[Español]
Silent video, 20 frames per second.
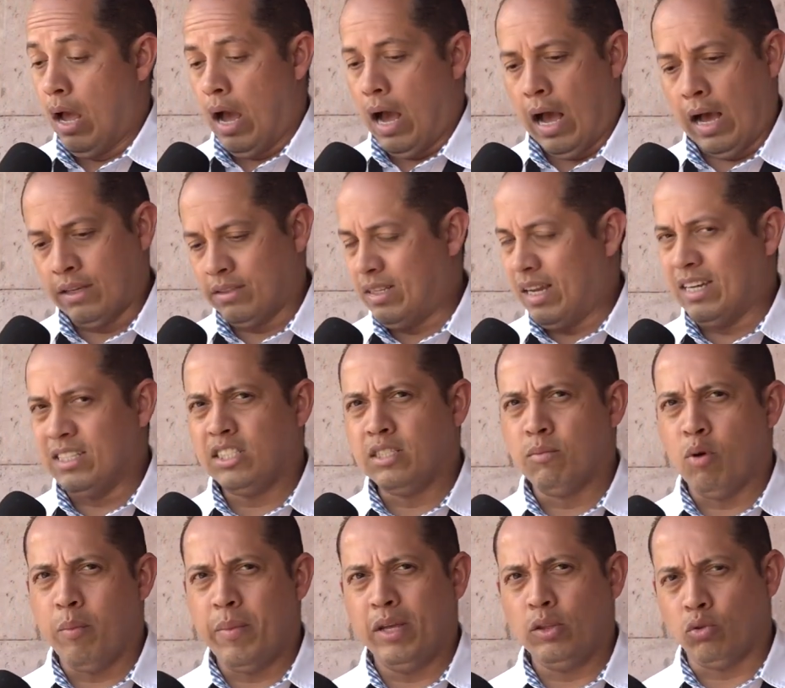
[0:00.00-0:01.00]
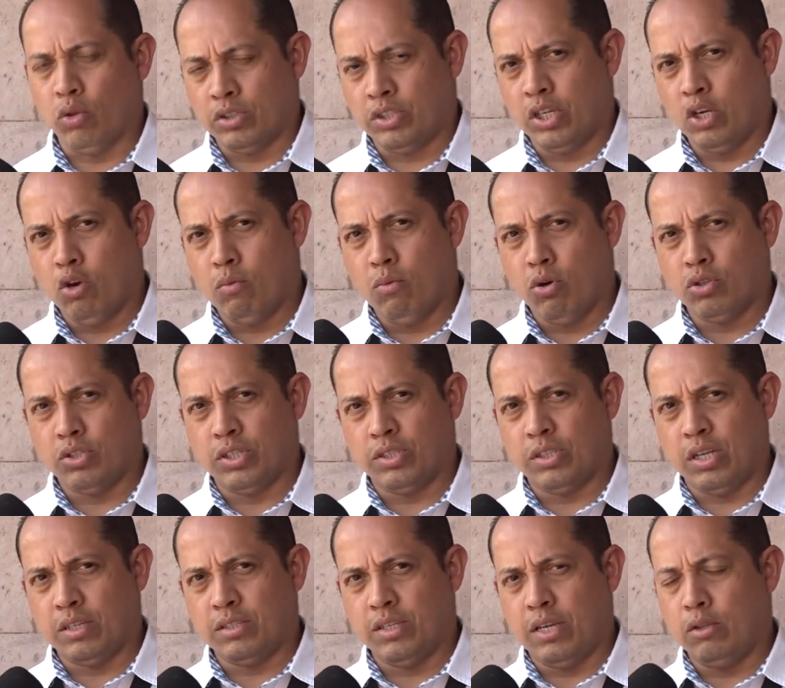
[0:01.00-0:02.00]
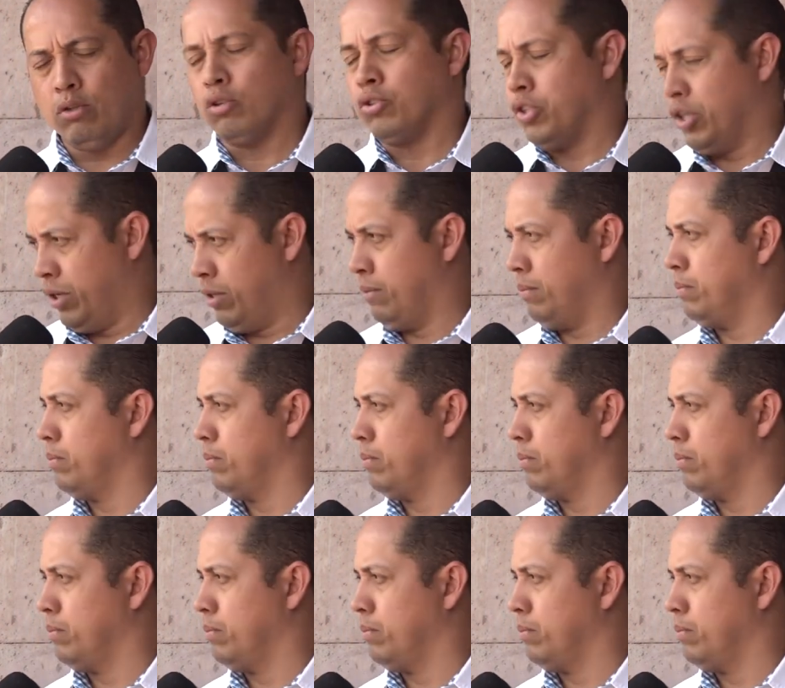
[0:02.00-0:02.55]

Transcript: Hasta este momento, así como se está haciendo, sí.